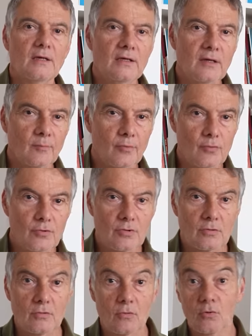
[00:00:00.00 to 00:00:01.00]
Et en
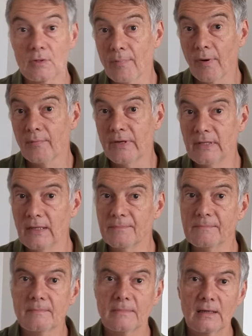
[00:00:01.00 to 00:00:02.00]
plus, on n'est pas embêté.
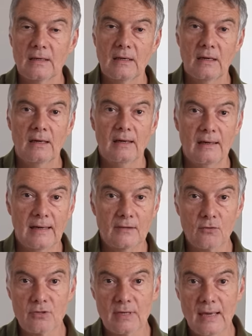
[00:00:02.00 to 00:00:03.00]
La
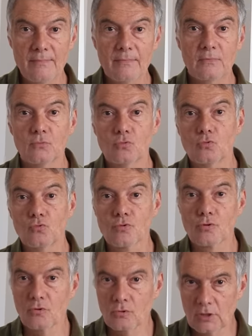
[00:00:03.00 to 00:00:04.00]
deuxième, tous
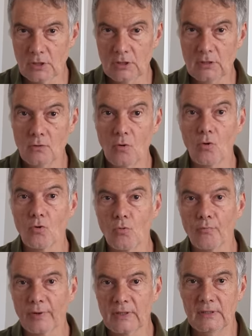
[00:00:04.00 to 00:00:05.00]
ceux qui ont
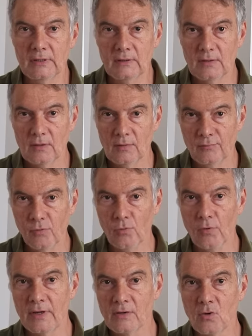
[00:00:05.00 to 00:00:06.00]
compris
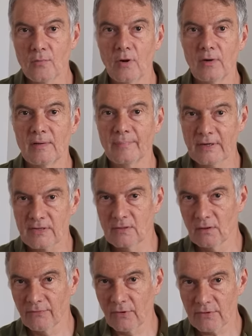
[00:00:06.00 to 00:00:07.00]
pourquoi et comment les
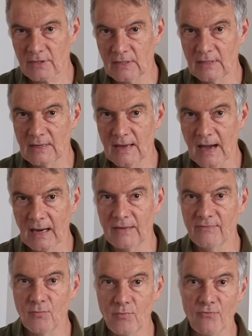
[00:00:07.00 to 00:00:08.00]
présidents français
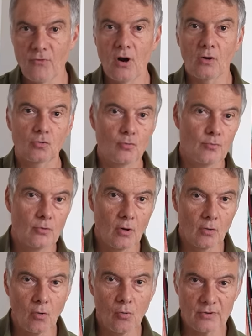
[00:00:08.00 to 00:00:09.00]
arrivent au pouvoir depuis
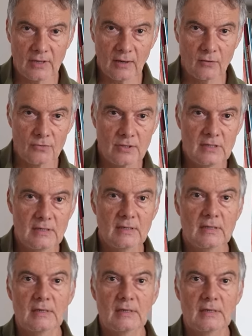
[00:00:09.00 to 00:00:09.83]
en gros Sarkozy,